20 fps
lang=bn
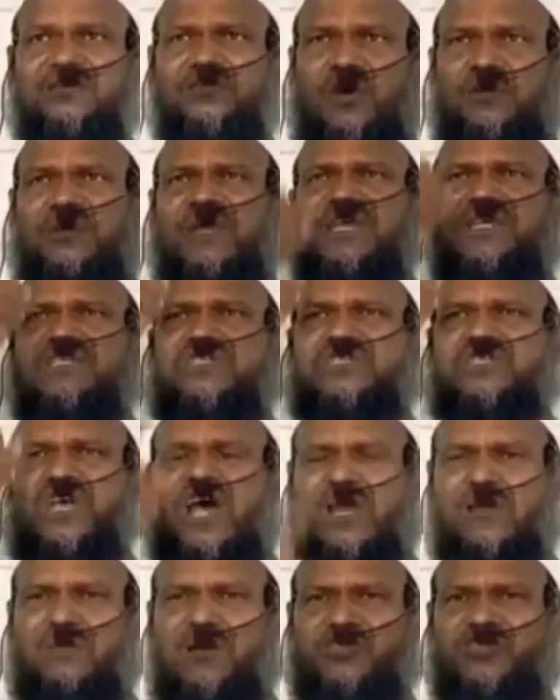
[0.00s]
তুমি
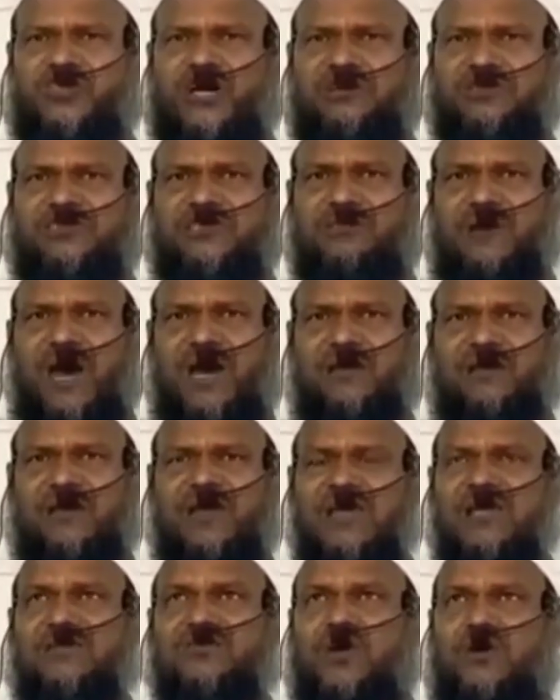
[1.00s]
সর্বশক্তিমান
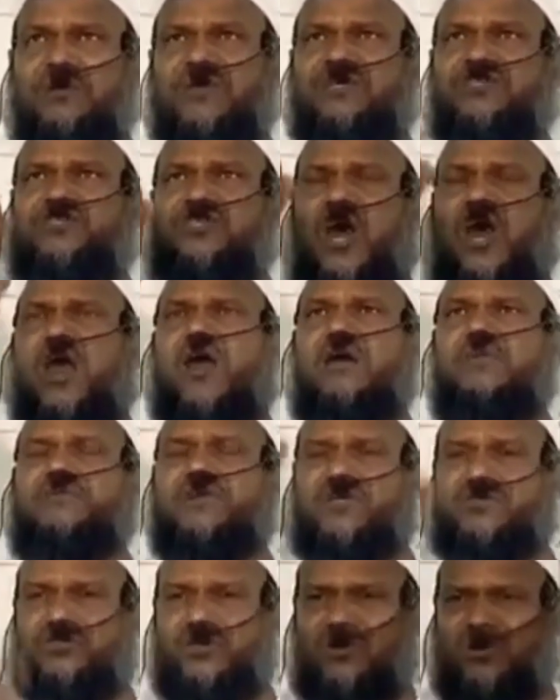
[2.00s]
তুমি সব
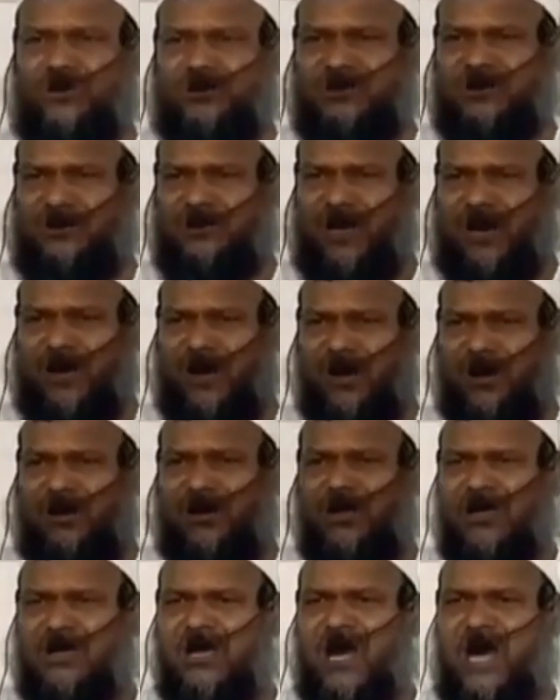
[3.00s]
কিছু করতে পারো
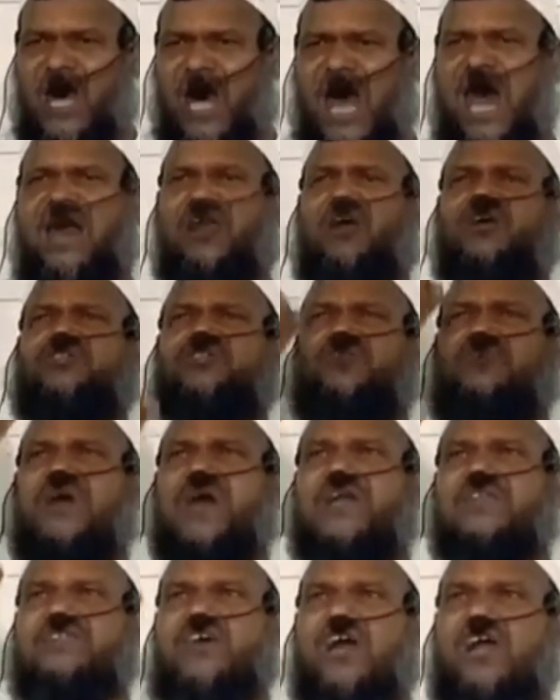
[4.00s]
আর
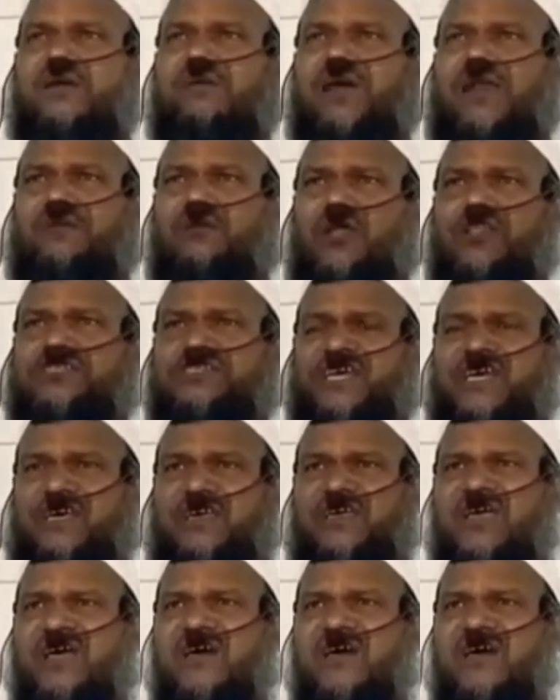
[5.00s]
তোমার দরবারে বলছি